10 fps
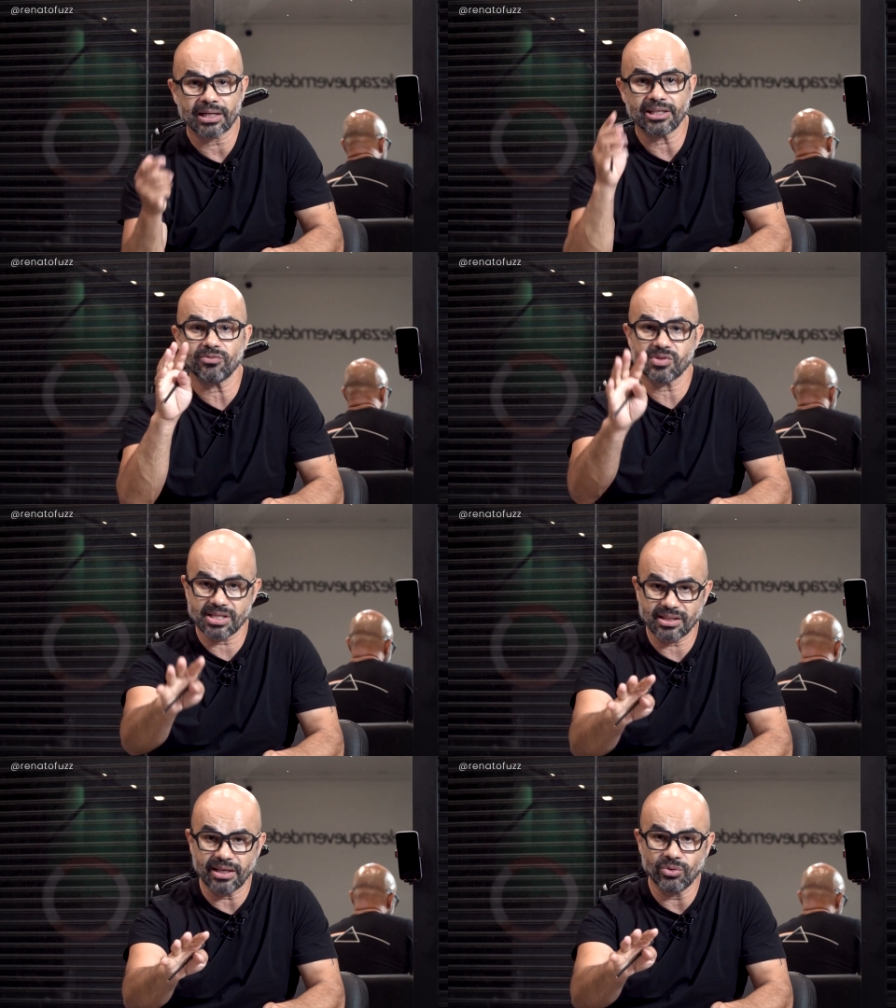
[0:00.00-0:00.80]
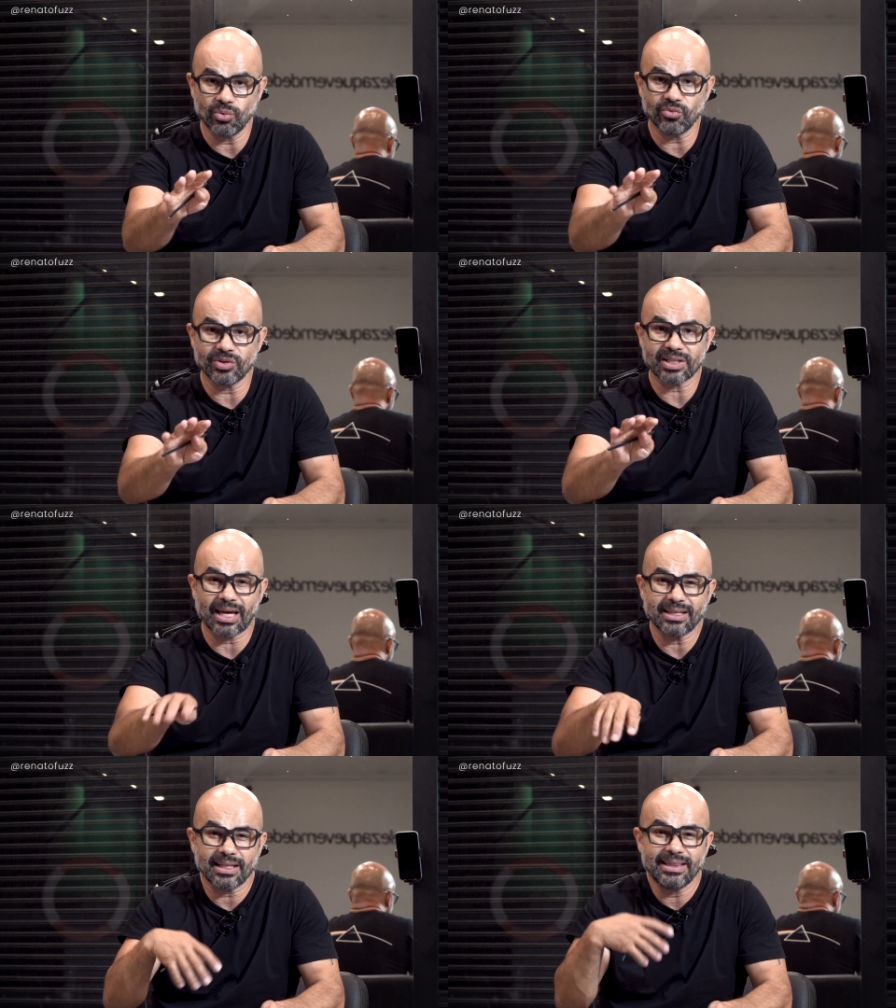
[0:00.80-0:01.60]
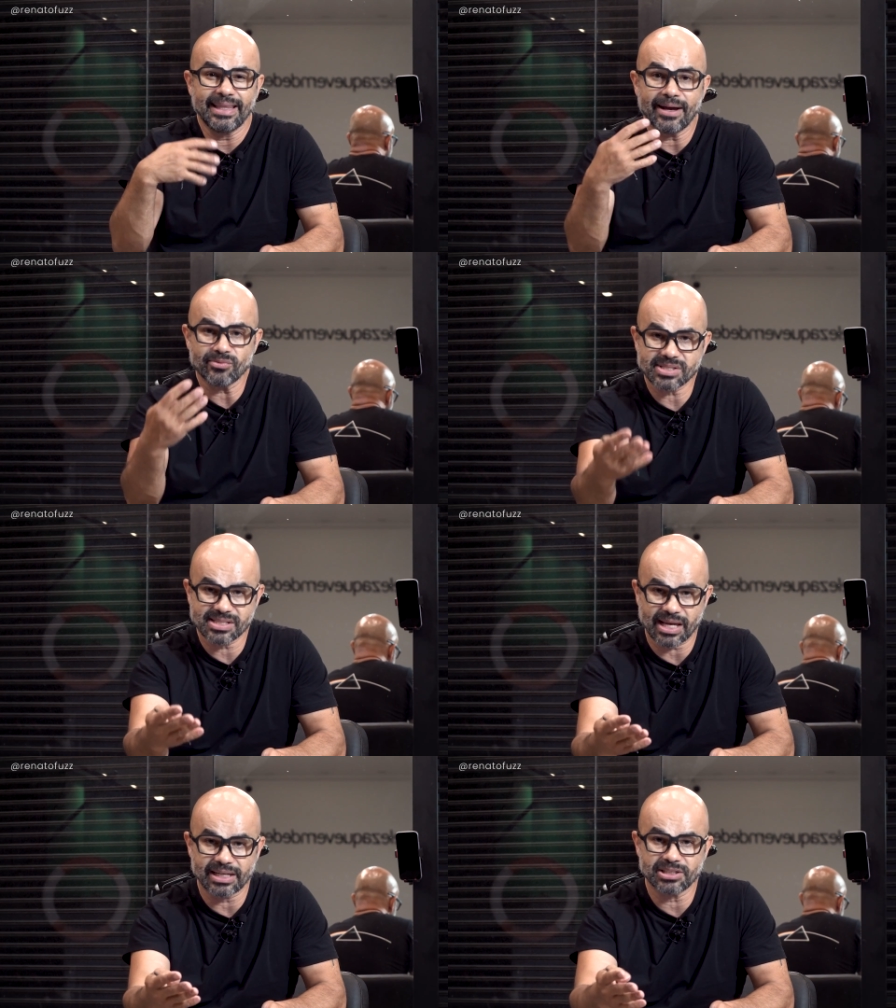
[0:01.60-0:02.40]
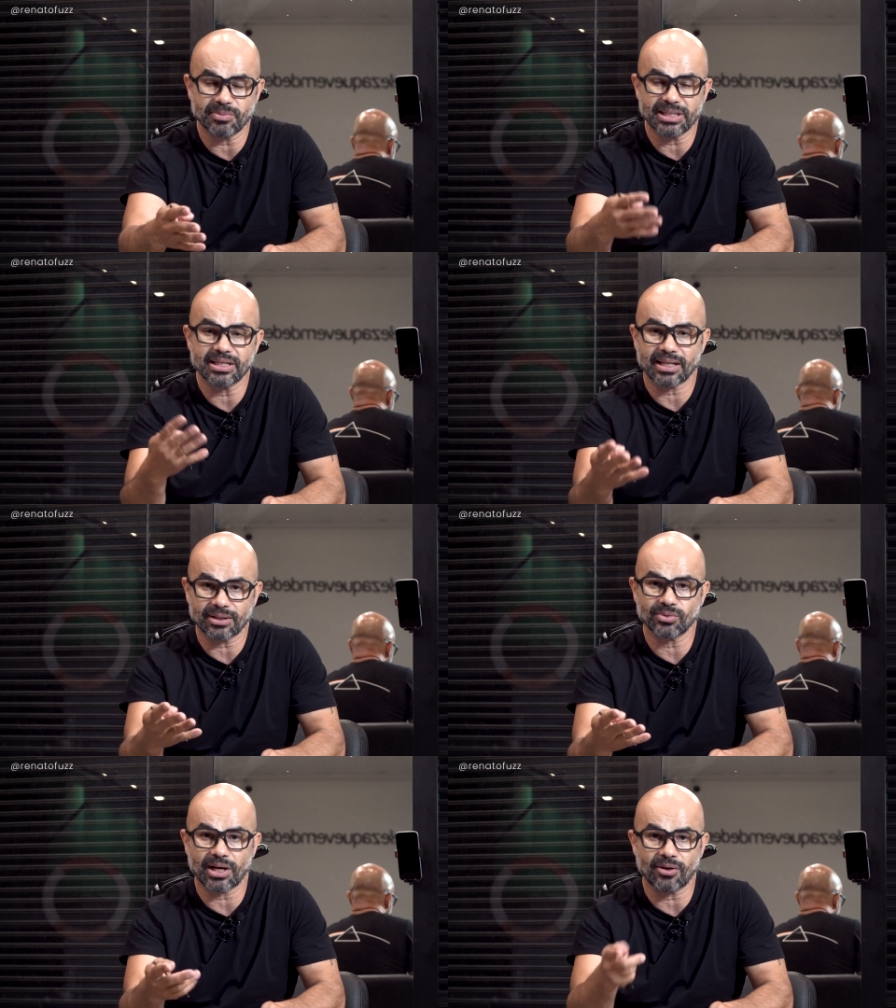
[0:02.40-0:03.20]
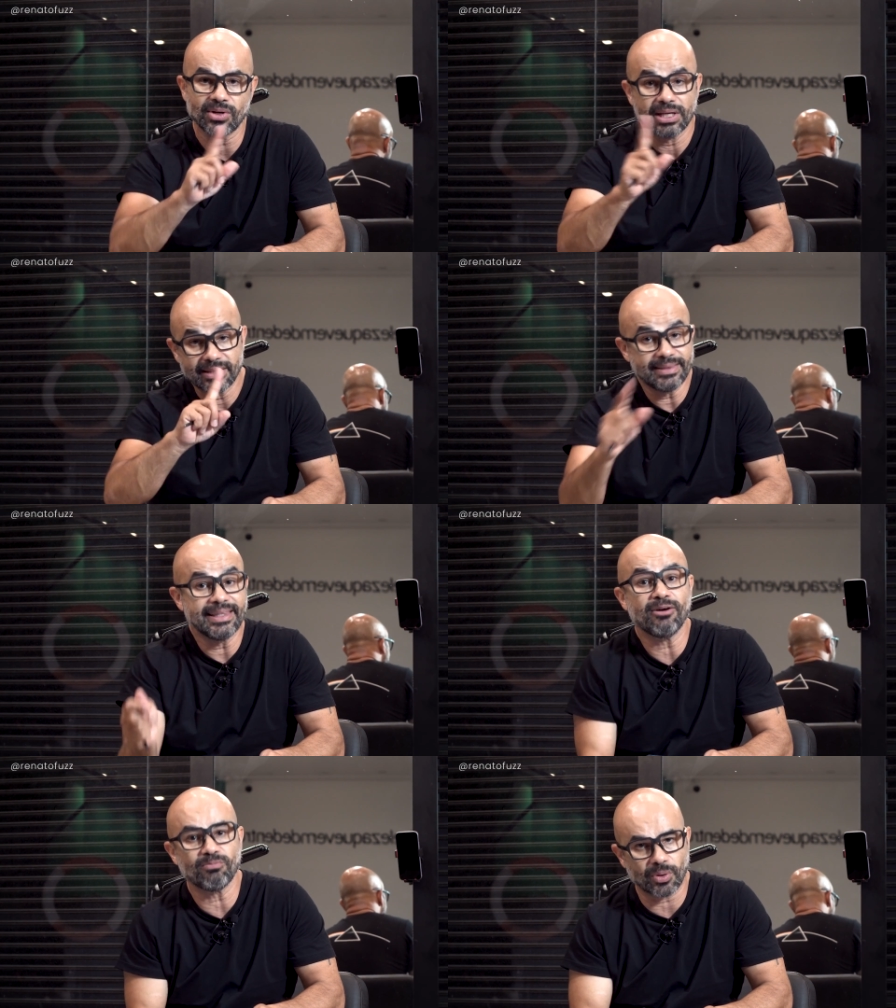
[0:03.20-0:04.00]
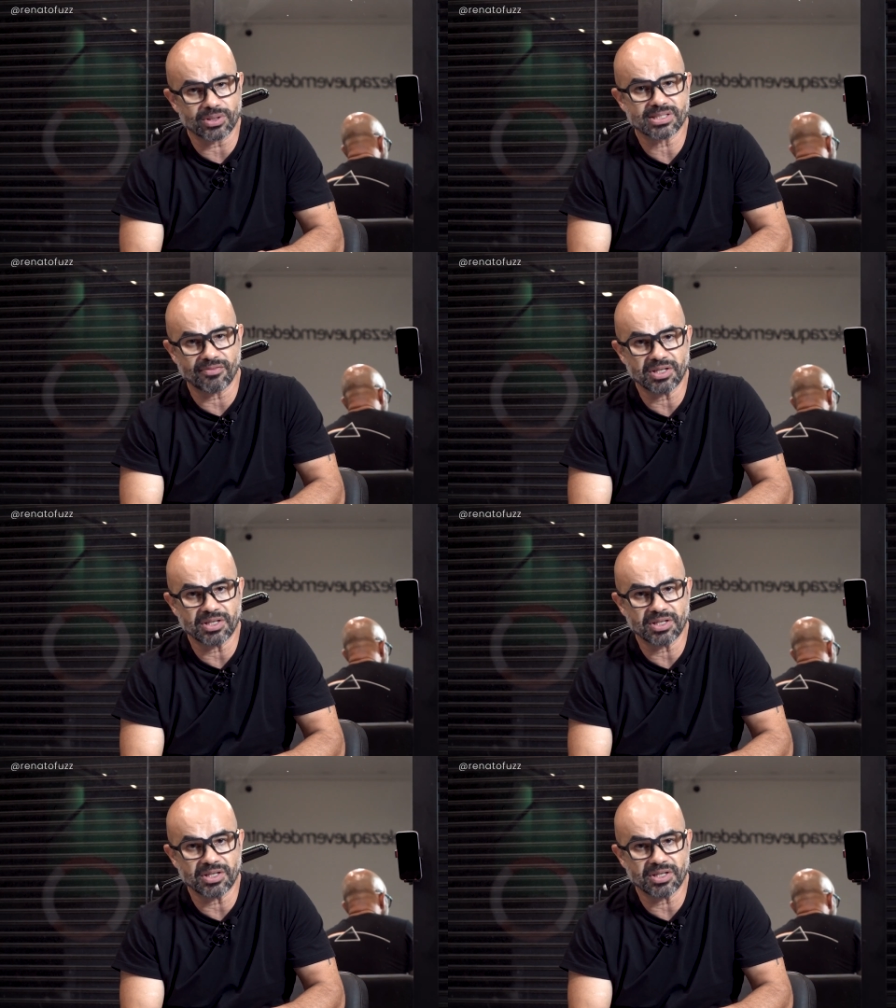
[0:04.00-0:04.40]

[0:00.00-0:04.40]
Aquilo que você tem dúvida, que ainda não sai de maneira natural, não pode ser